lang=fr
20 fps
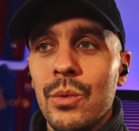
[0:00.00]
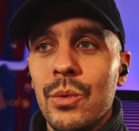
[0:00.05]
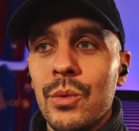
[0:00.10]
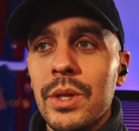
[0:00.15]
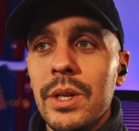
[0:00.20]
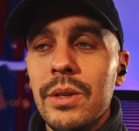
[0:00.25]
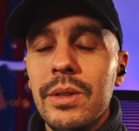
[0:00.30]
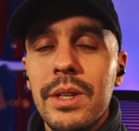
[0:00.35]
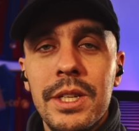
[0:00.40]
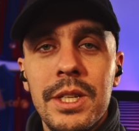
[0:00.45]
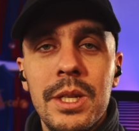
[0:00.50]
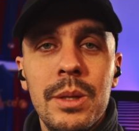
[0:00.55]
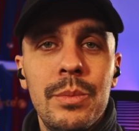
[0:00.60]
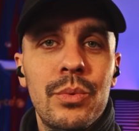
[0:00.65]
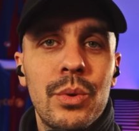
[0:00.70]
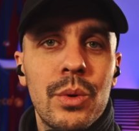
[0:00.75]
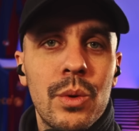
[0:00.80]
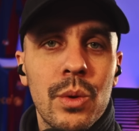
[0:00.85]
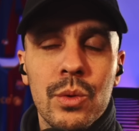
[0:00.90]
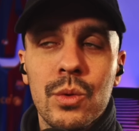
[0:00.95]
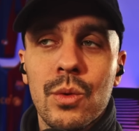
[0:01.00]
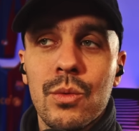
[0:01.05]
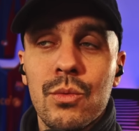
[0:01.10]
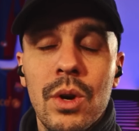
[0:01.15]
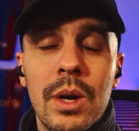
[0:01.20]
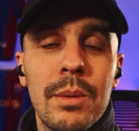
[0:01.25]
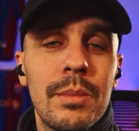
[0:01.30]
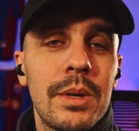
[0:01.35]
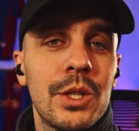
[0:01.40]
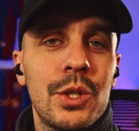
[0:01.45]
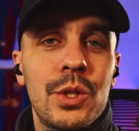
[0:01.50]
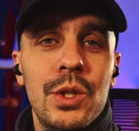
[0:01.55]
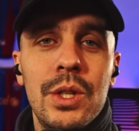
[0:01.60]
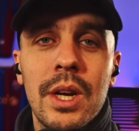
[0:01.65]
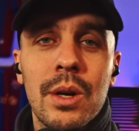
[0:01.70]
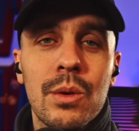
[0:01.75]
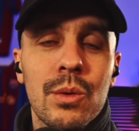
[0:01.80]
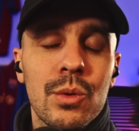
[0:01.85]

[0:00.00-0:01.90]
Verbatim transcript: On, est une équipe, quand on voit le match d'hier,